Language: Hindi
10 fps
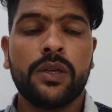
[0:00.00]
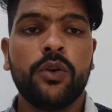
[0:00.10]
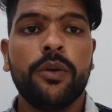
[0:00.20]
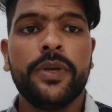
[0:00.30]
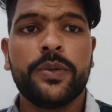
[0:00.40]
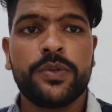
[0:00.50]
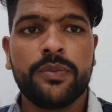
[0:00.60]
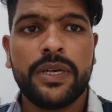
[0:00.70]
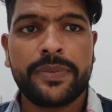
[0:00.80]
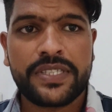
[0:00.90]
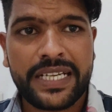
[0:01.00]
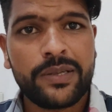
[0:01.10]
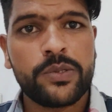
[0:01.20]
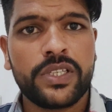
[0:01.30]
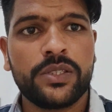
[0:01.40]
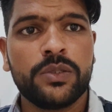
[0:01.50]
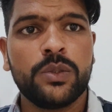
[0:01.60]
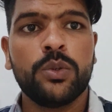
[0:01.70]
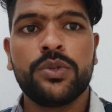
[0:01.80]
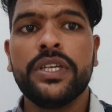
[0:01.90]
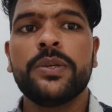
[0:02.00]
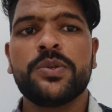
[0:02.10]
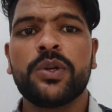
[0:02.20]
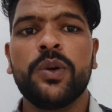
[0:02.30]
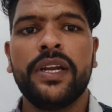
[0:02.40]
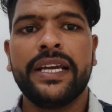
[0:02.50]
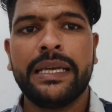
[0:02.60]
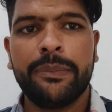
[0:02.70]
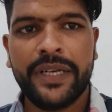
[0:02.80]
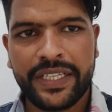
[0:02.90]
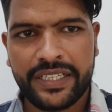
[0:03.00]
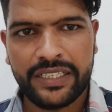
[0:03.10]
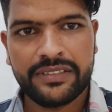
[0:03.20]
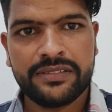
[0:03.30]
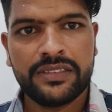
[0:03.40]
कोई भी क्वेश्चन में आप स्टेक हो जाते हो तो उसी क्वेश्चन को लेके बैठना